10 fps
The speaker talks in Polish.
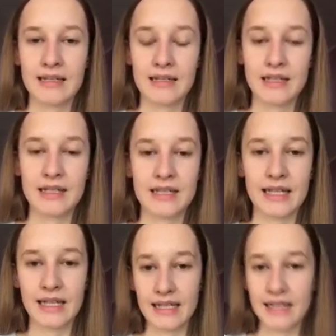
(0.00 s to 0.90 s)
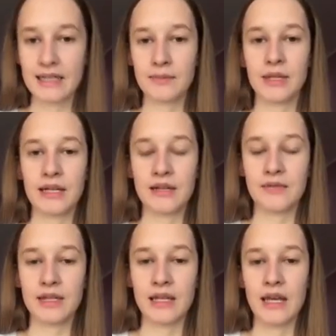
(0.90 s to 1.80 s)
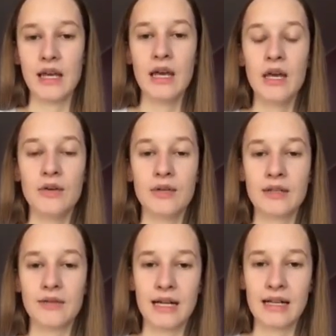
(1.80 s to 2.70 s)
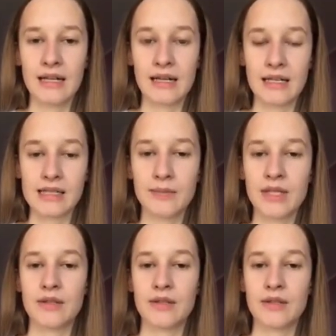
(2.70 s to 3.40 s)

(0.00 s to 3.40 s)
Daszyński, Gnacy Paderewski, Józef Haller, Kazimierz